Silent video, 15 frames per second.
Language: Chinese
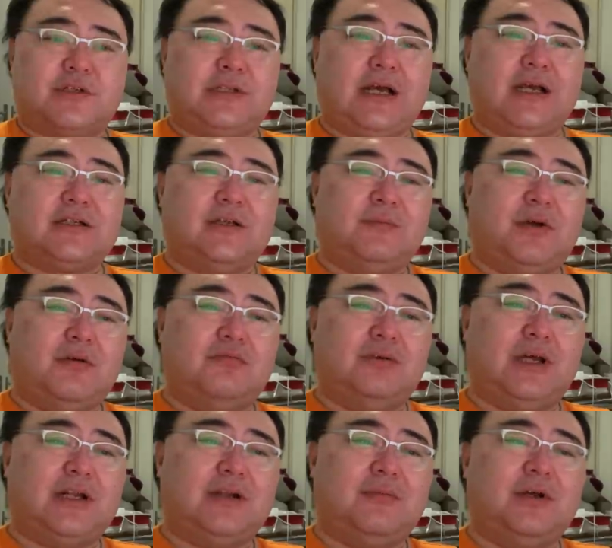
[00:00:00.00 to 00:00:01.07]
大商帮、5
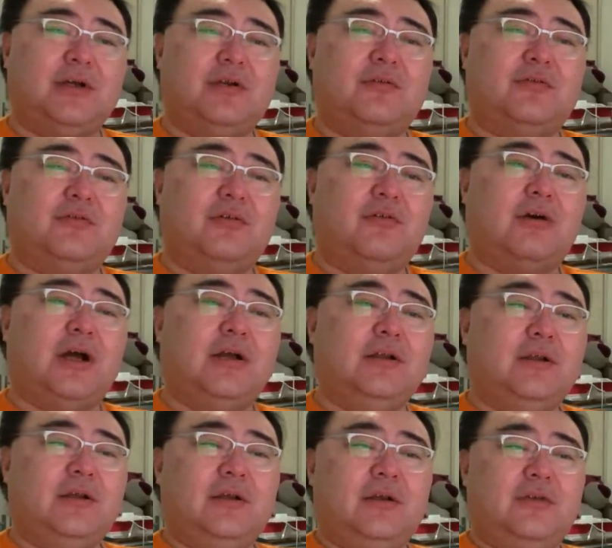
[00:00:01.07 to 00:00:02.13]
大商帮各种说
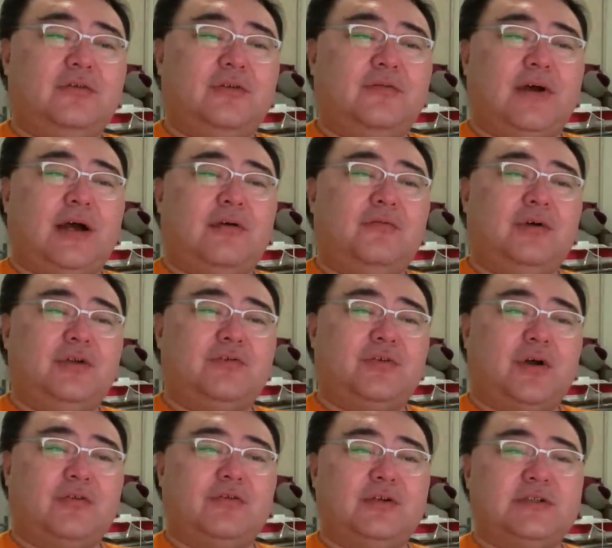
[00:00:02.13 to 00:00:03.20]
法，我主
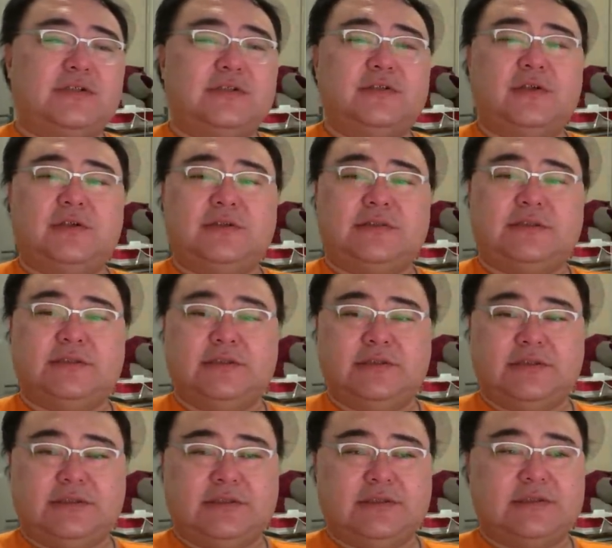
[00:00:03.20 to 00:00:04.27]
要说
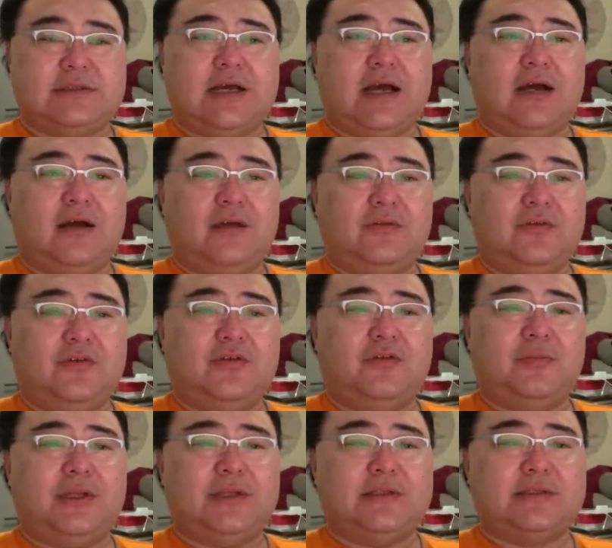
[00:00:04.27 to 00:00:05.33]
四家啊，最有
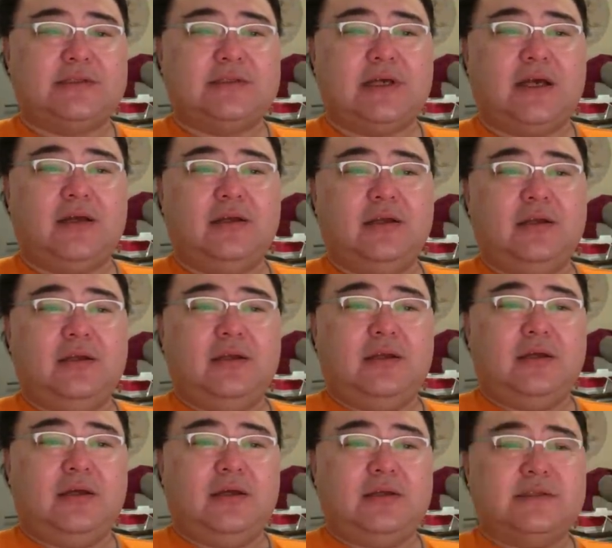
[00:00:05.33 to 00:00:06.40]
名的4家，
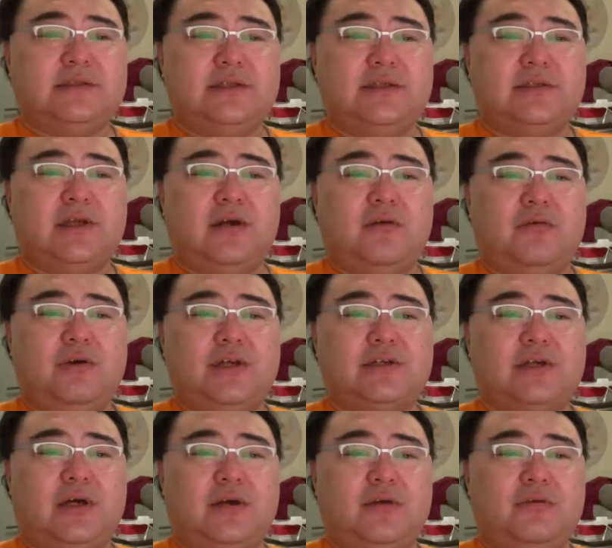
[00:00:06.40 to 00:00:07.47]
晋商、徽
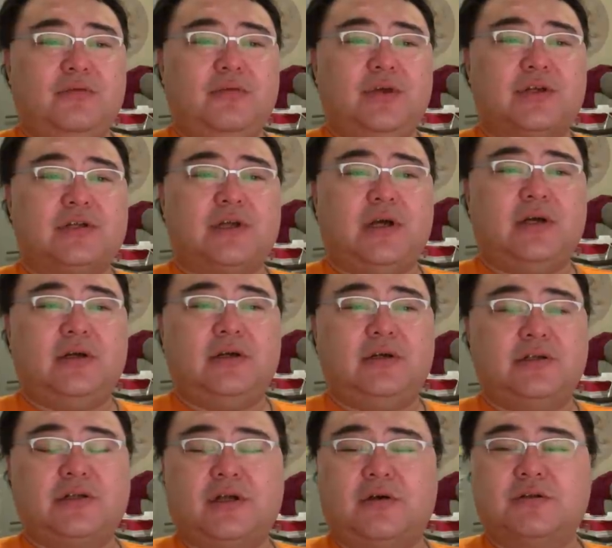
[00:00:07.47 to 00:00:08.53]
商、粤商
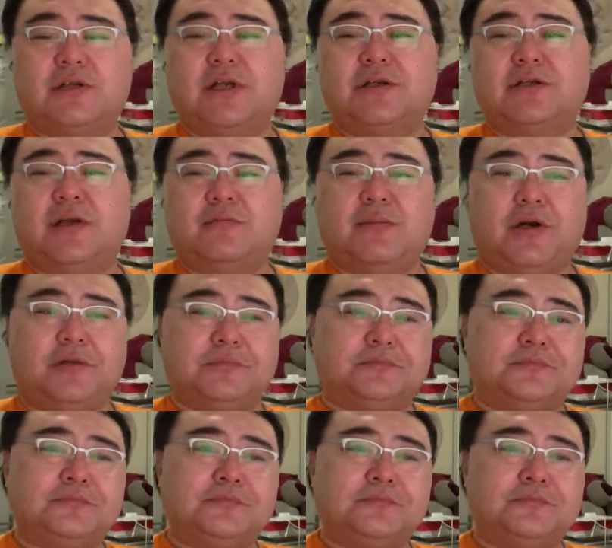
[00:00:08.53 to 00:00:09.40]
和潮汕商帮。